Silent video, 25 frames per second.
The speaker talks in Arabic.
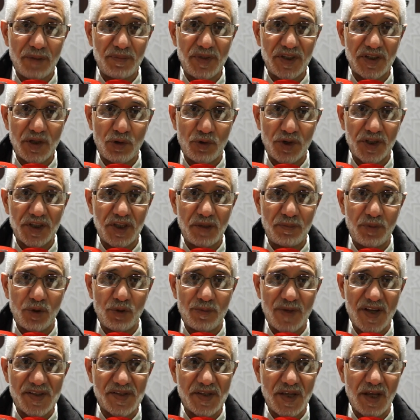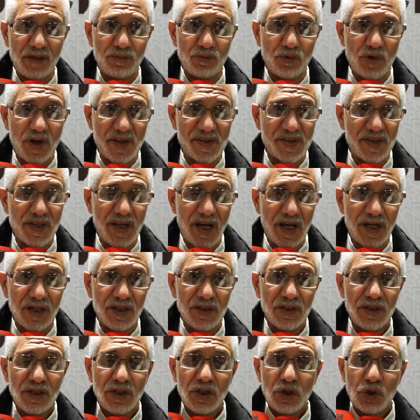بدور الدبلوماسية الموازية
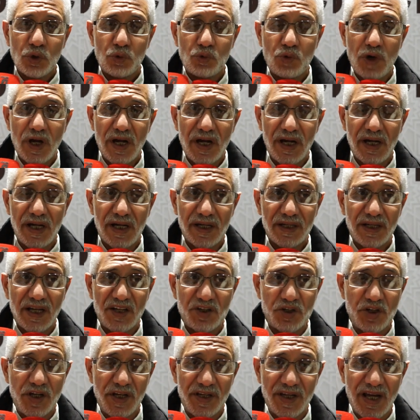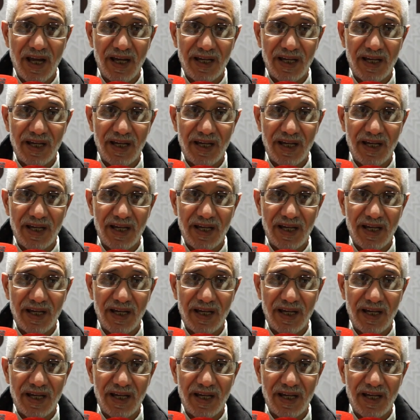وقد جئنا